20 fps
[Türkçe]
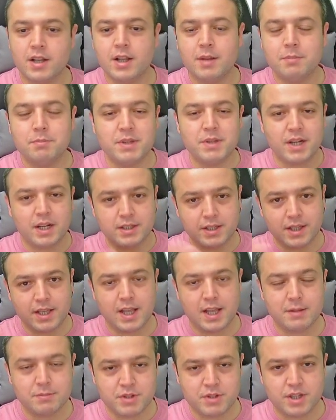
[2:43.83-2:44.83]
bir anda
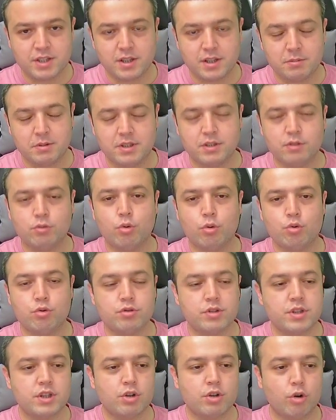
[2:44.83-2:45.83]
gelmeyecek tabii ki 9
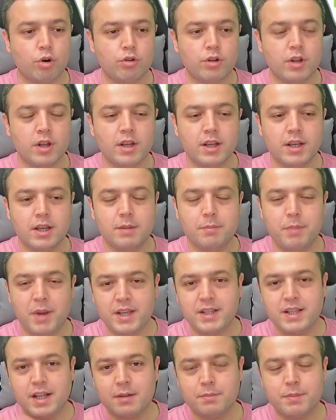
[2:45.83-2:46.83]
ikon e,
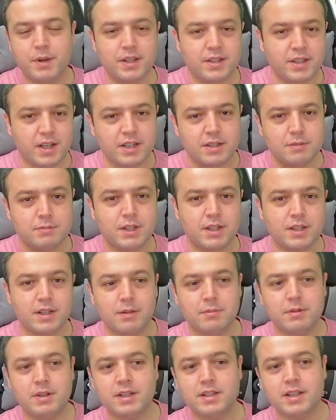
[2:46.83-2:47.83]
peyderpey takımlarıyla
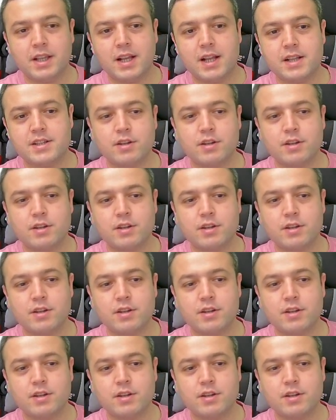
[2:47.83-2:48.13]
birlikte gelecek.